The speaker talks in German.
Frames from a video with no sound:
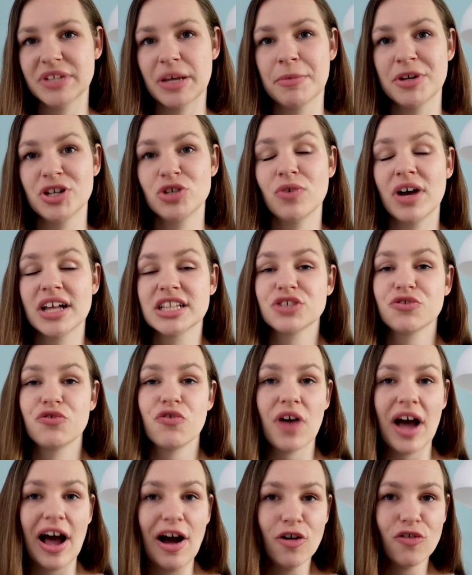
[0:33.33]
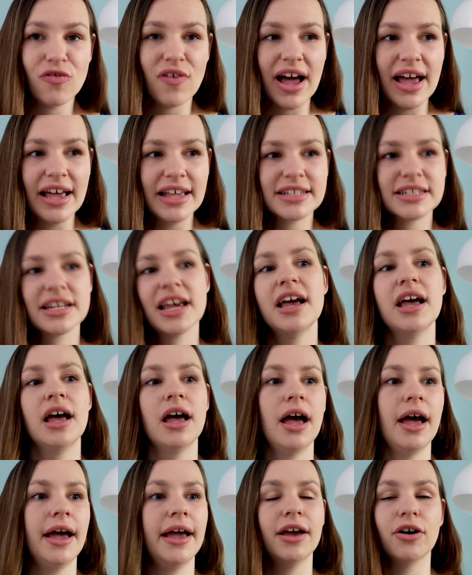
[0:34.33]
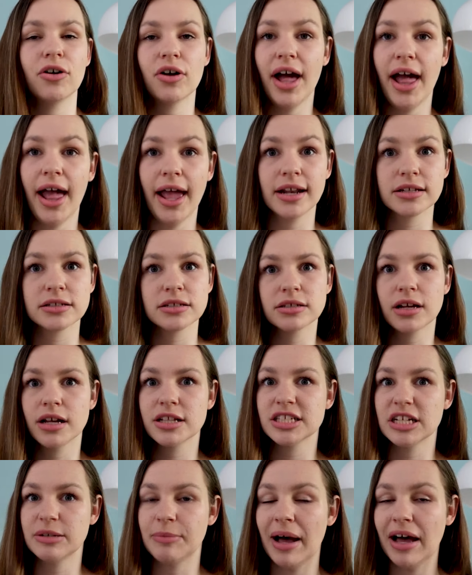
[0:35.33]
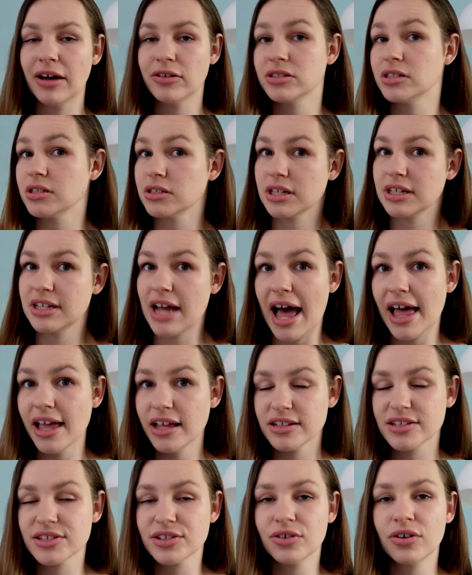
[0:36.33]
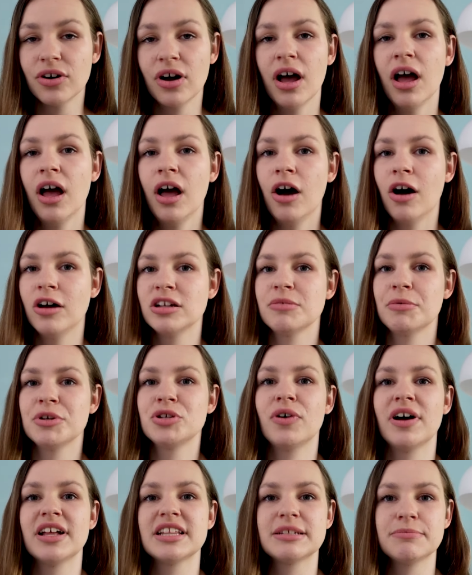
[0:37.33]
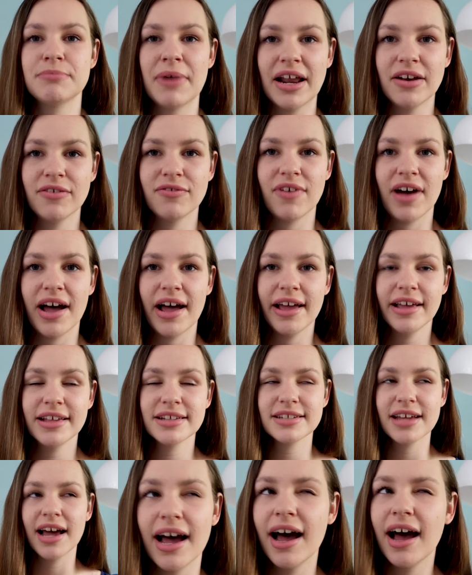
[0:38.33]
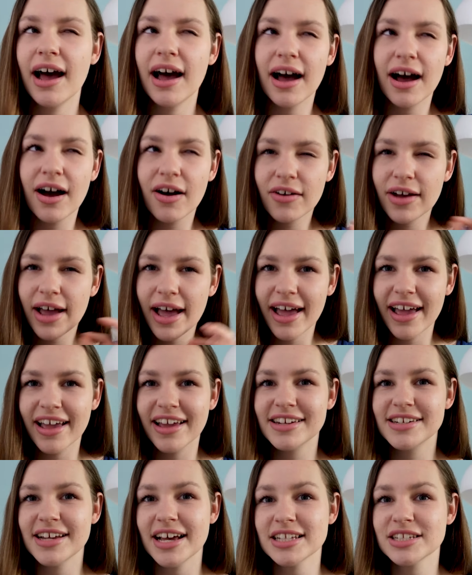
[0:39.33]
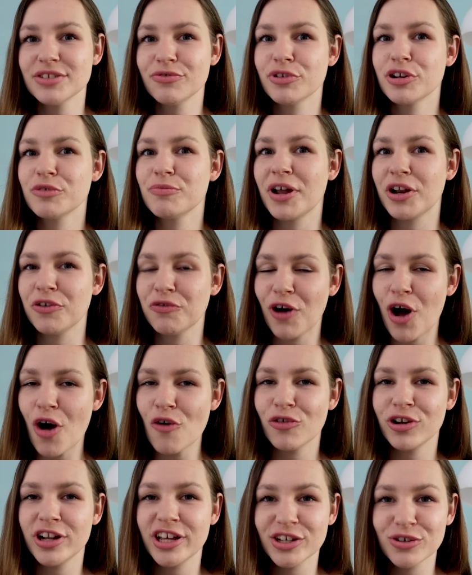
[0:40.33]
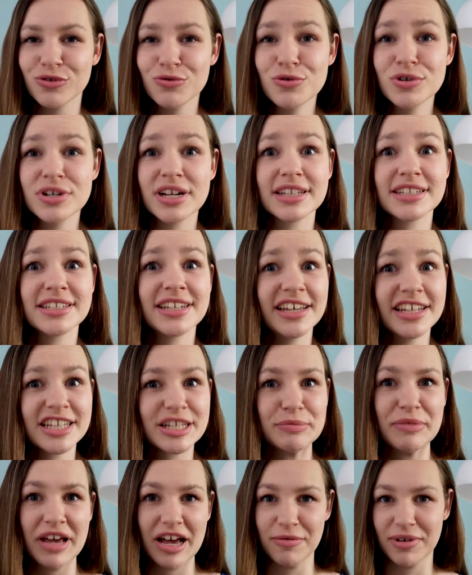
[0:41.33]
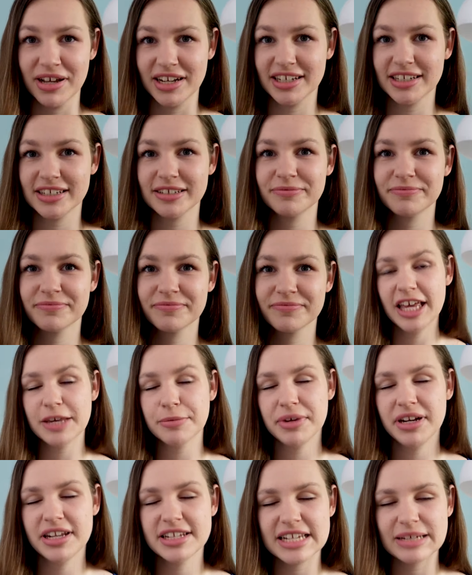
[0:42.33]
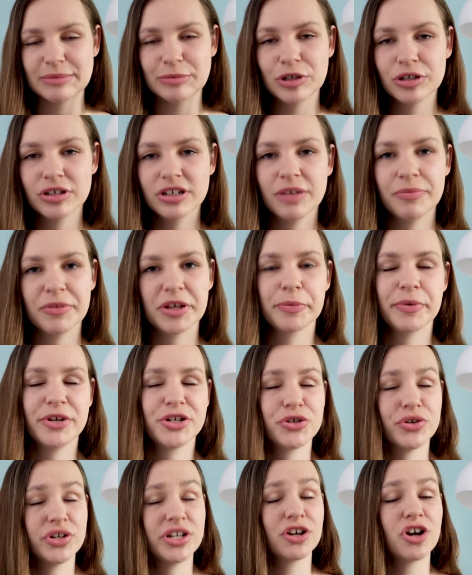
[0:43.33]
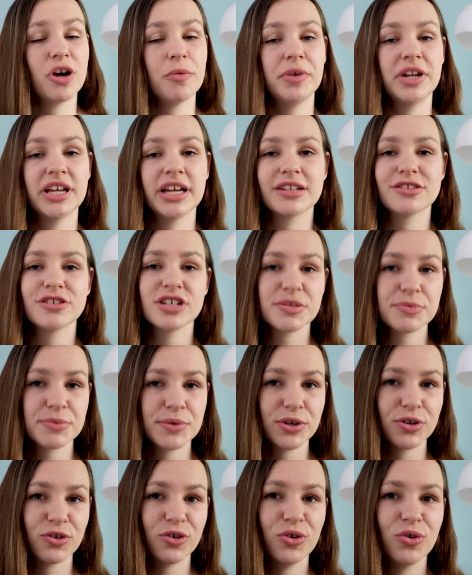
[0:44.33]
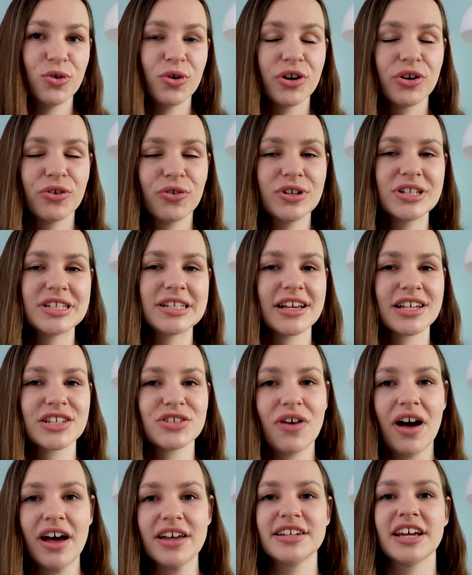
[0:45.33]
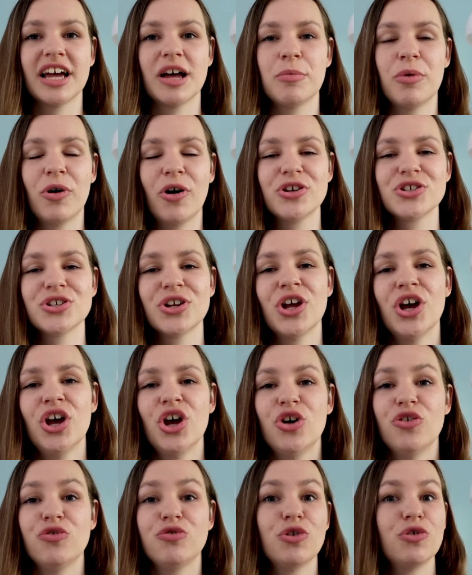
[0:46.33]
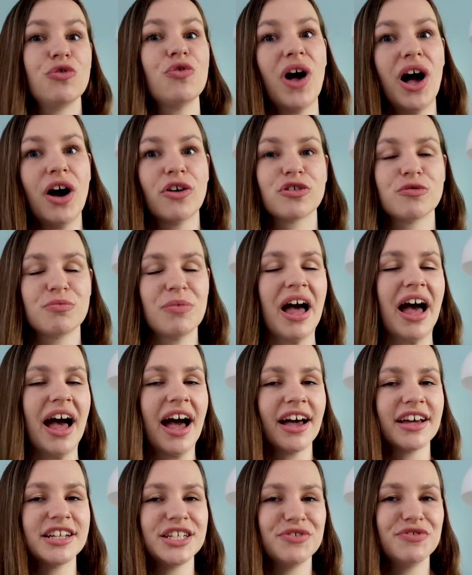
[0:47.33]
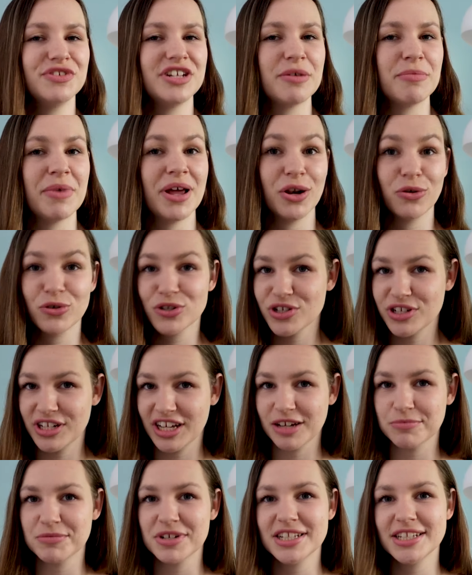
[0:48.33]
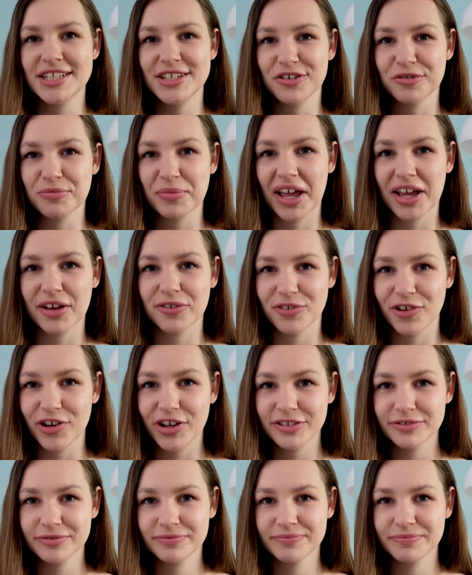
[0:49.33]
Damit du als Frau weißt, hey, okay, das ist ganz normal und das geht allen so. Und damit du als Mann weißt, ah, okay, das findet meine Frau vielleicht gut, erzähl's mir aber nicht. Ich bin Lisa Mucke, ich bin studierte Kommunikationspsychologin und Sexualtherapeutin für Frauen und Paare, die wieder mehr Lust in ihre Beziehung bringen wollen.